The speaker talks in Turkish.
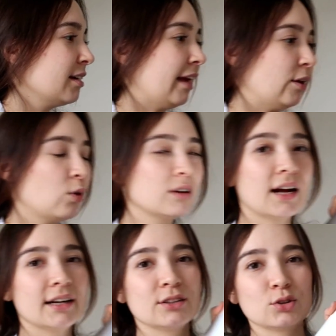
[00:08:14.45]
Yani o
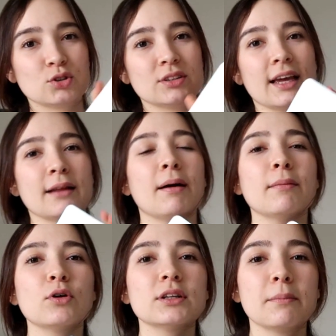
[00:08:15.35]
kadar da küçük değil.
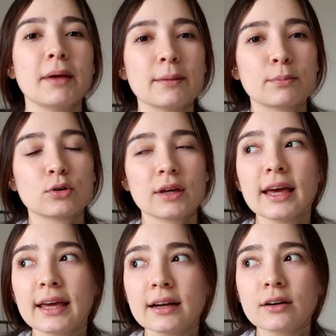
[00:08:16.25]
Ben bu arada MacBook
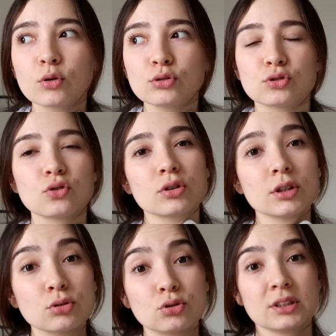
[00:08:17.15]
Air
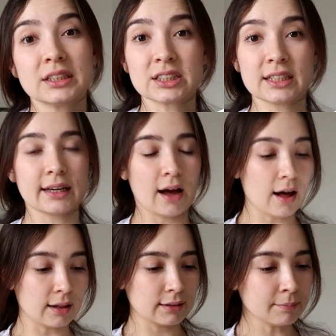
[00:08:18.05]
13.3 inçlik
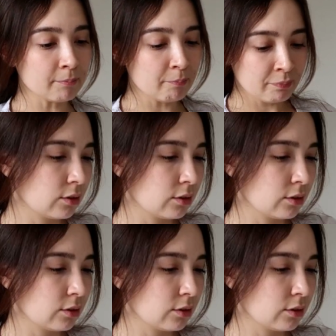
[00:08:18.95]
aldım.